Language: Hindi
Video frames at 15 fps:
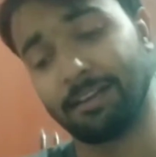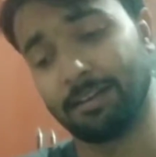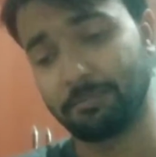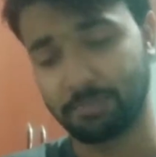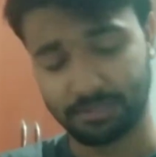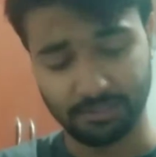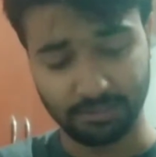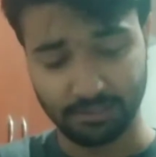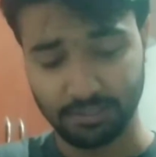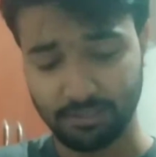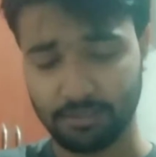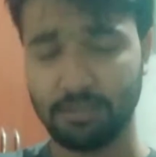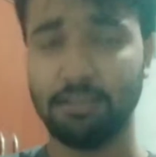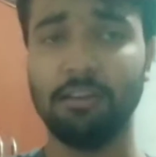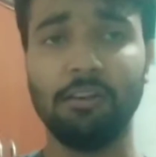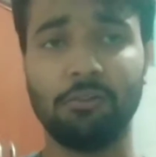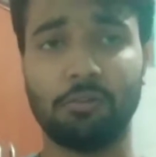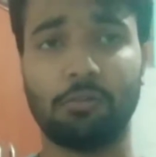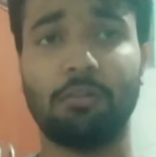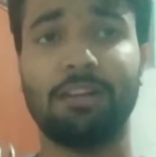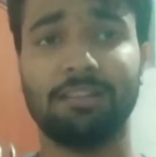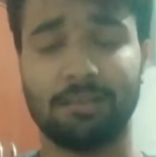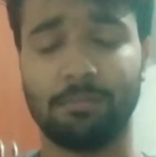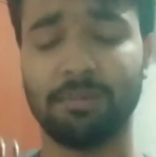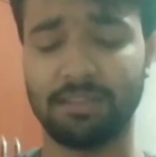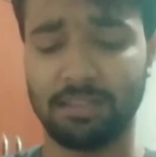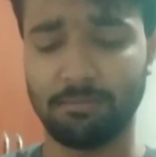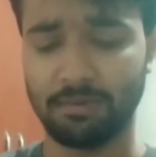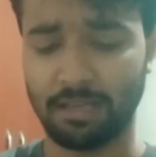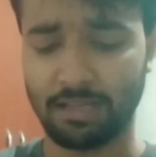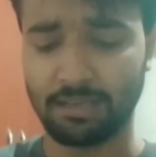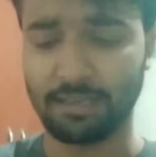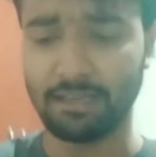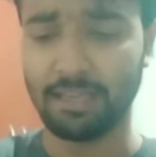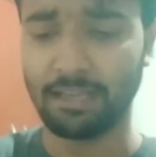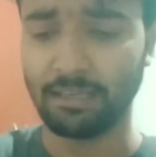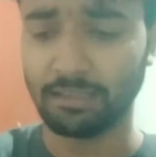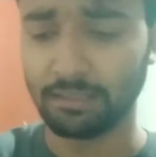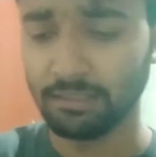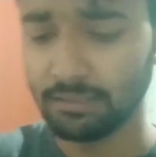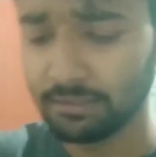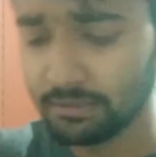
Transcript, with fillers: कड़क पसंद है तो थोड़ा चाय पत्ती बढ़ा के ही डालेंगे